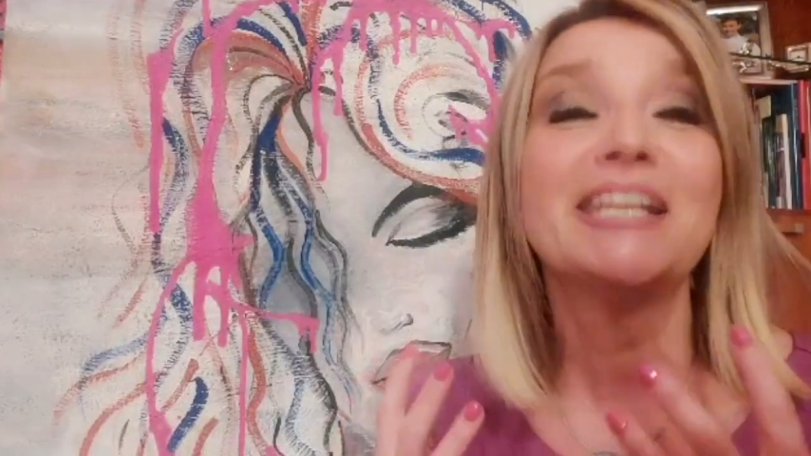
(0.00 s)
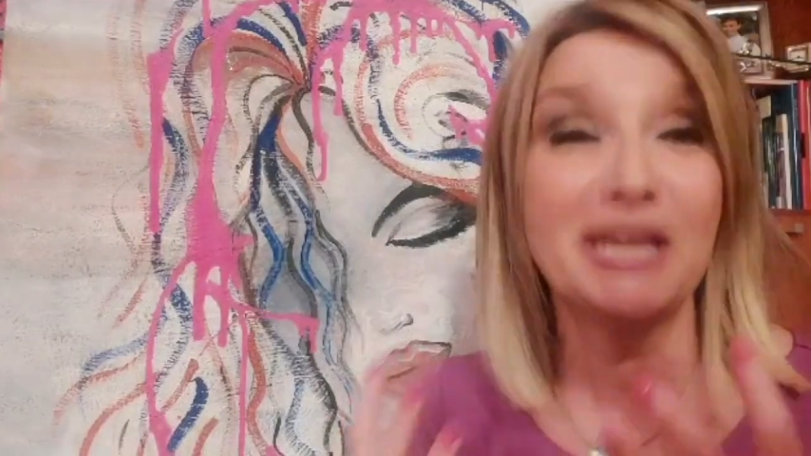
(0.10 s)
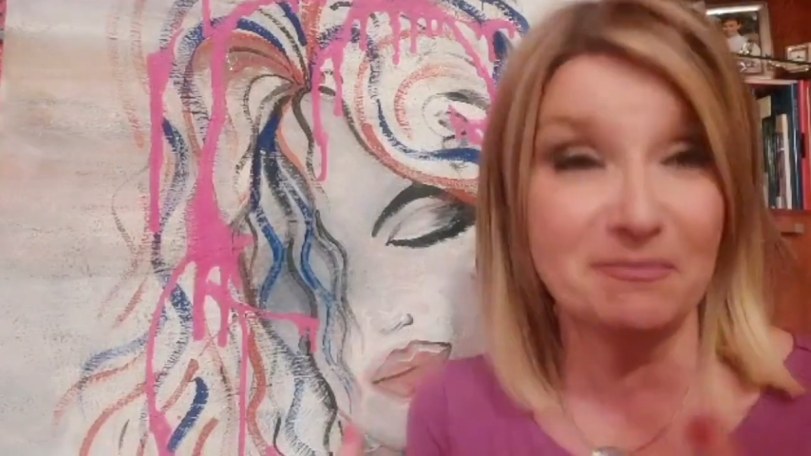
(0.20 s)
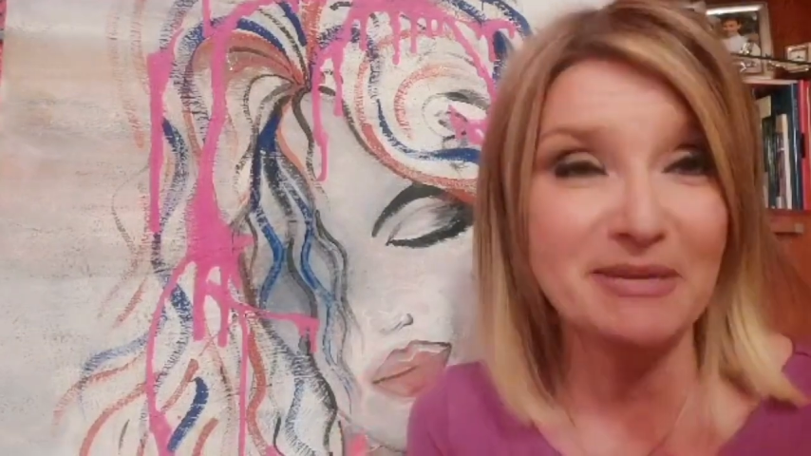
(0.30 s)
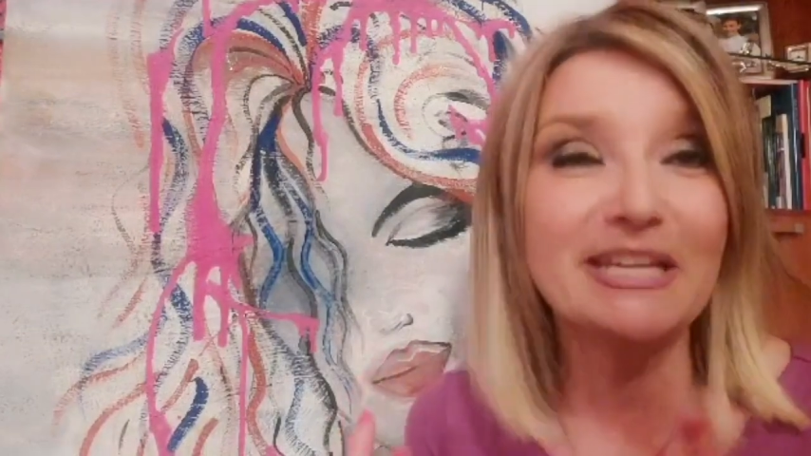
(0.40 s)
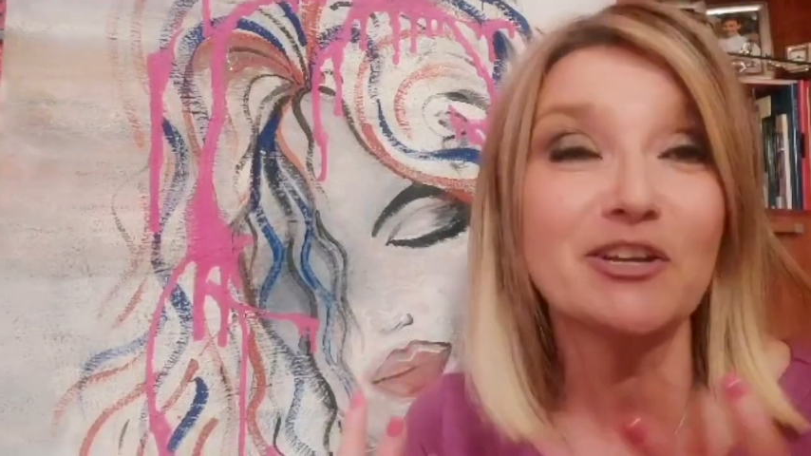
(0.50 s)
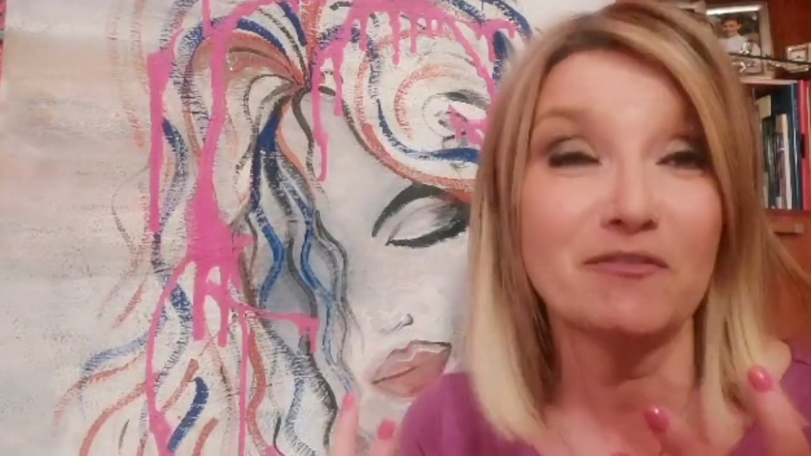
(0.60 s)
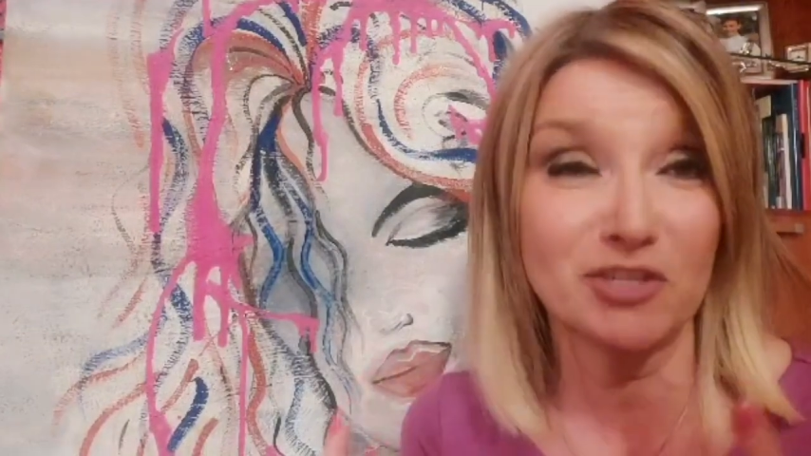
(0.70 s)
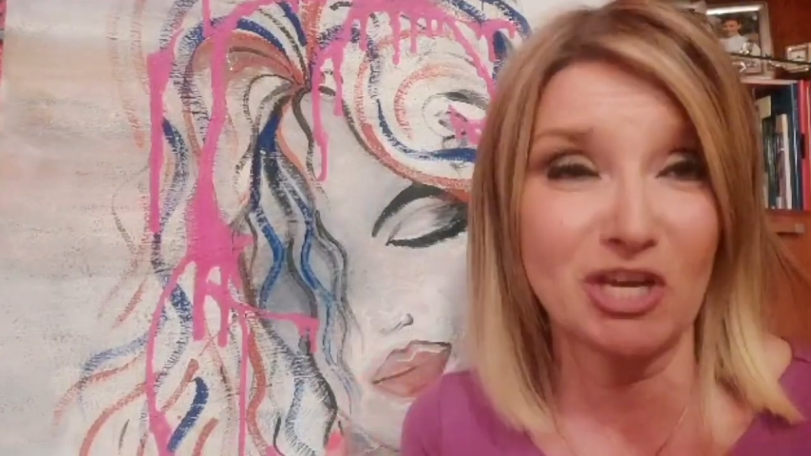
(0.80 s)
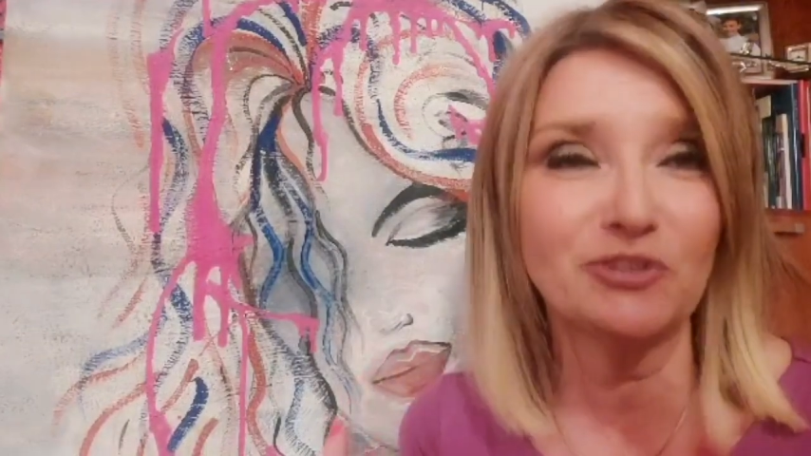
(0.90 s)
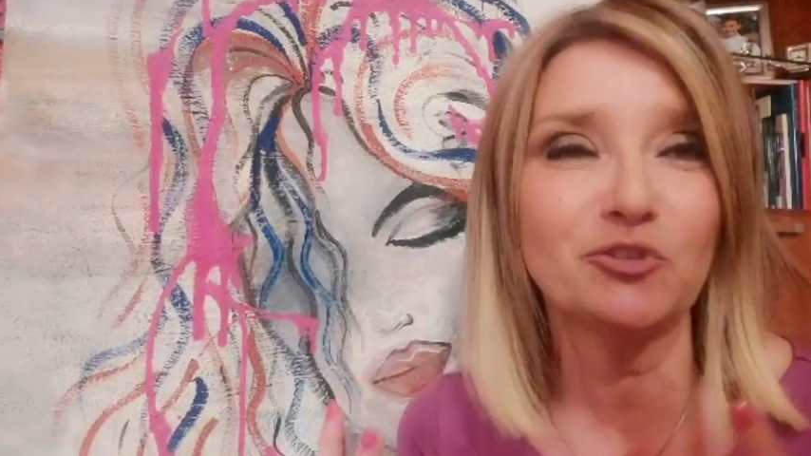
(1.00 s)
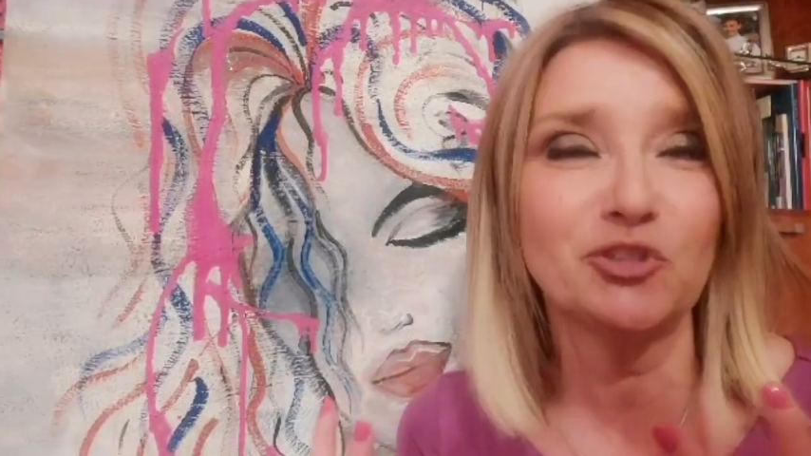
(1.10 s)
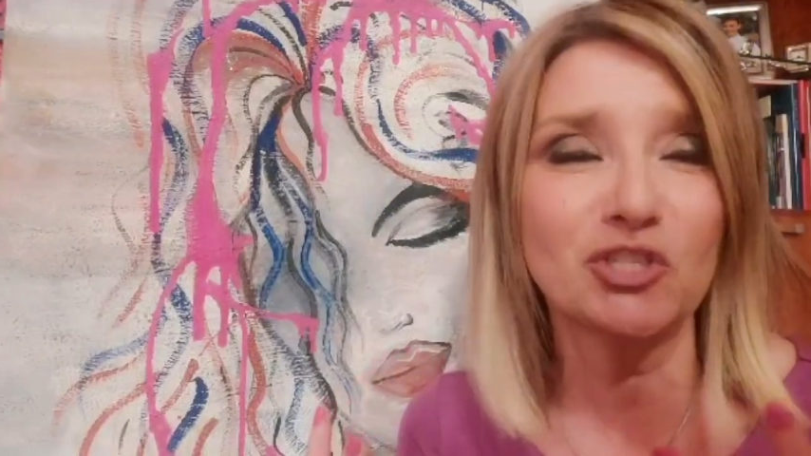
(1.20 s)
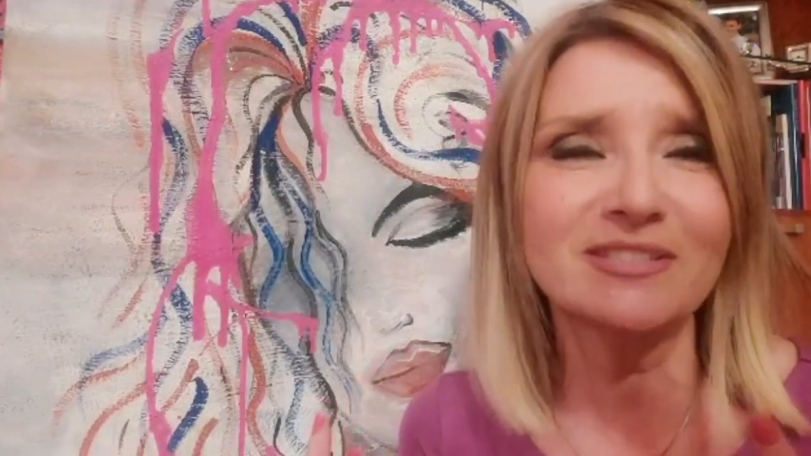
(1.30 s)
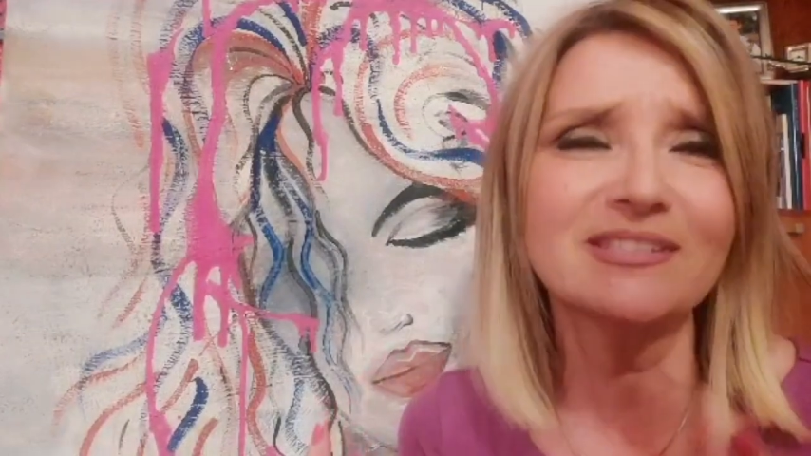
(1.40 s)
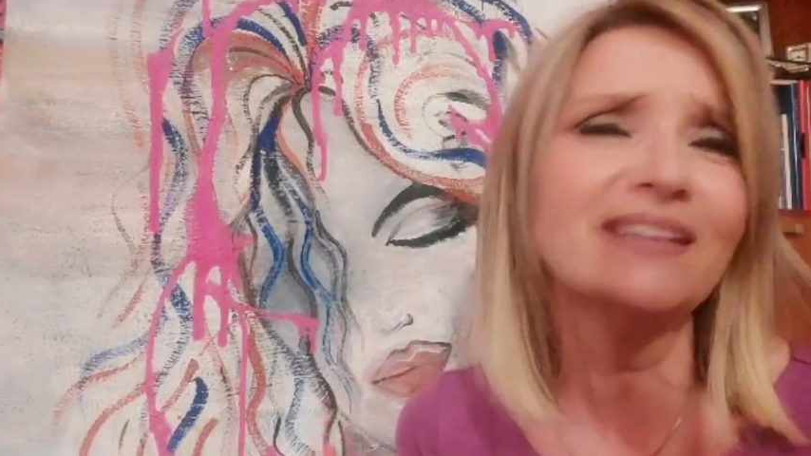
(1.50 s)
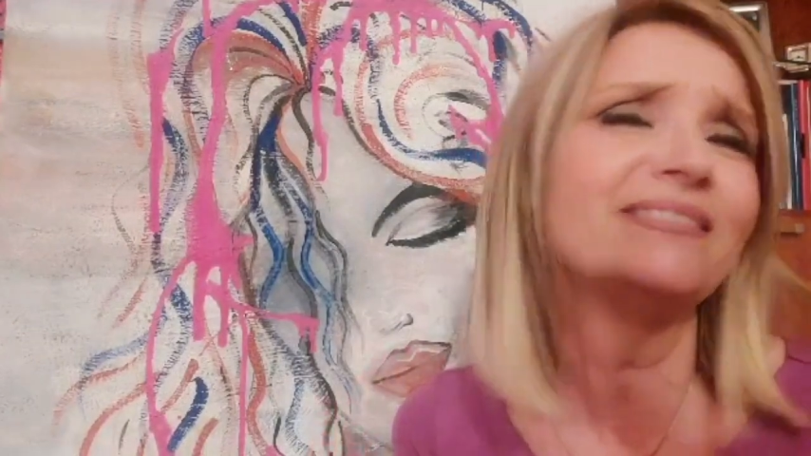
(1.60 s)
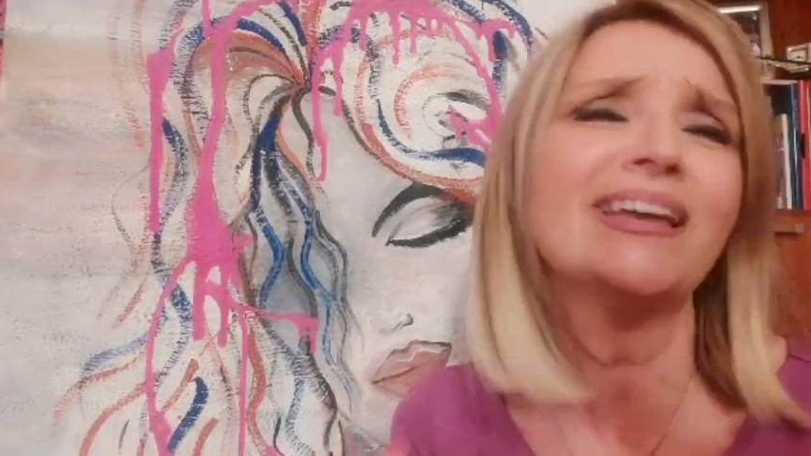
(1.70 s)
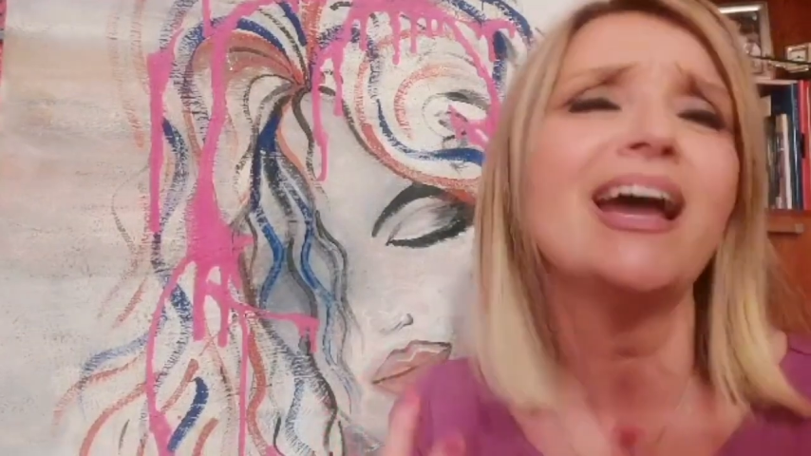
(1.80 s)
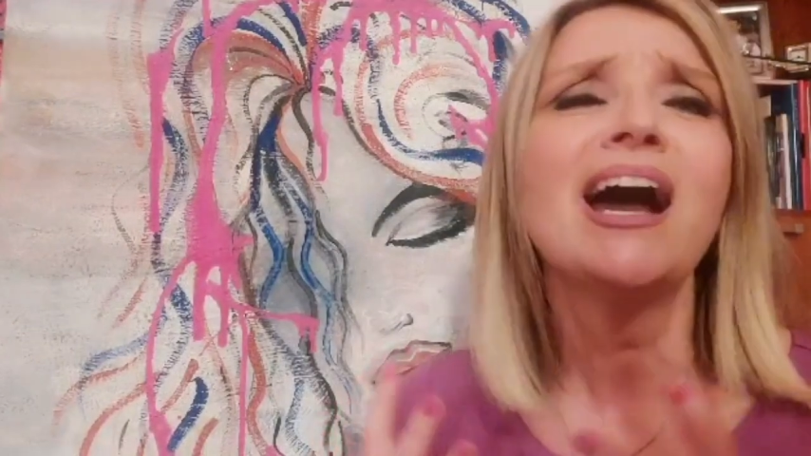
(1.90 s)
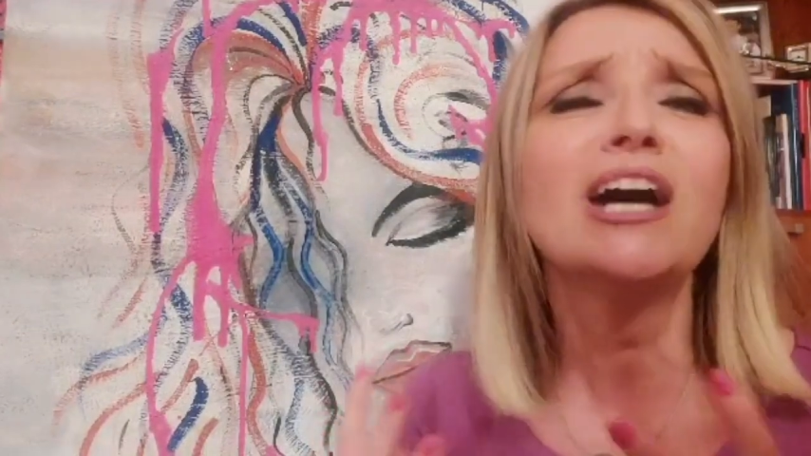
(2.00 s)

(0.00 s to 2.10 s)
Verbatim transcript: nel 1917